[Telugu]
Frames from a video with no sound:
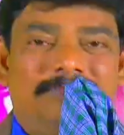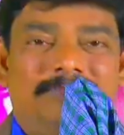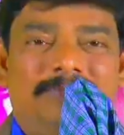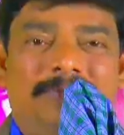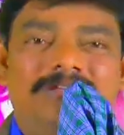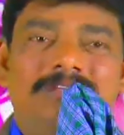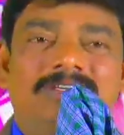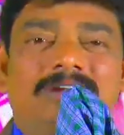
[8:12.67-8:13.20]

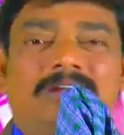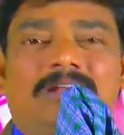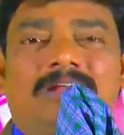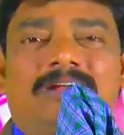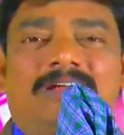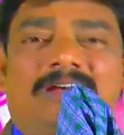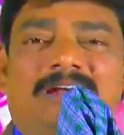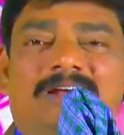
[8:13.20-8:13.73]
మనం జనరల్గా
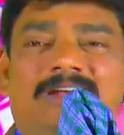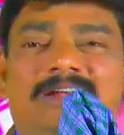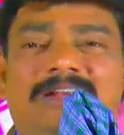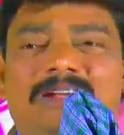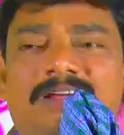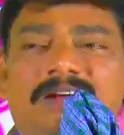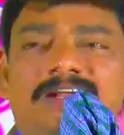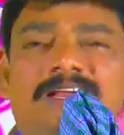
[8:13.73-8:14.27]
అంటే అంటారు
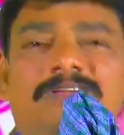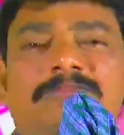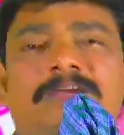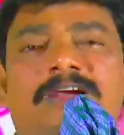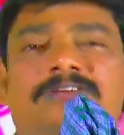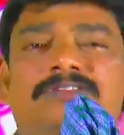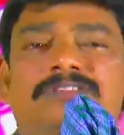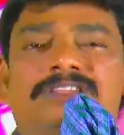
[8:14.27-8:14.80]
కానీ ఆ టైంకి
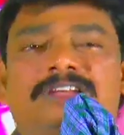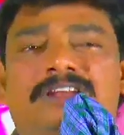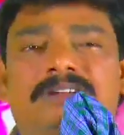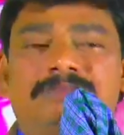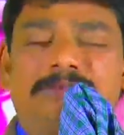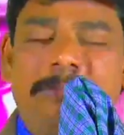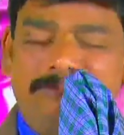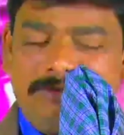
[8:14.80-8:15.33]
ఎక్కడ వస్తారులేండి
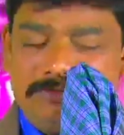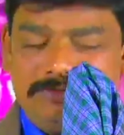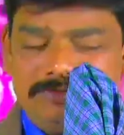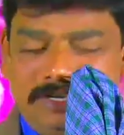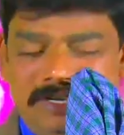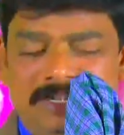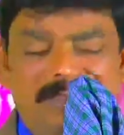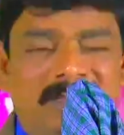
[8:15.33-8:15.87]
మనమే కొంచెం
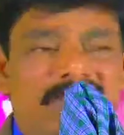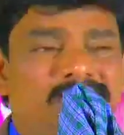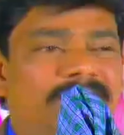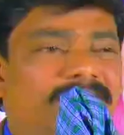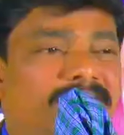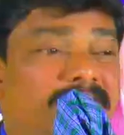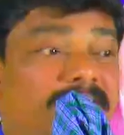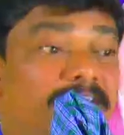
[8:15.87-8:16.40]
లేట్కి వెళ్దాం
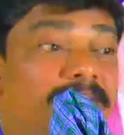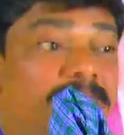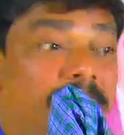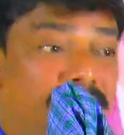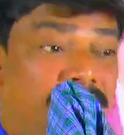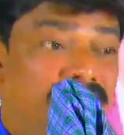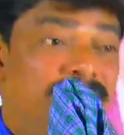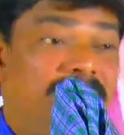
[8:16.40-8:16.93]
ఇండియన్
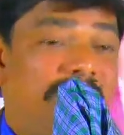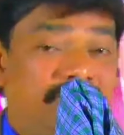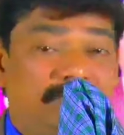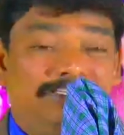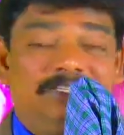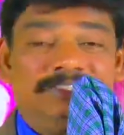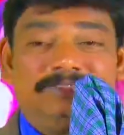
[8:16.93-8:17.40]
పంక్చువాలిటీ ఇది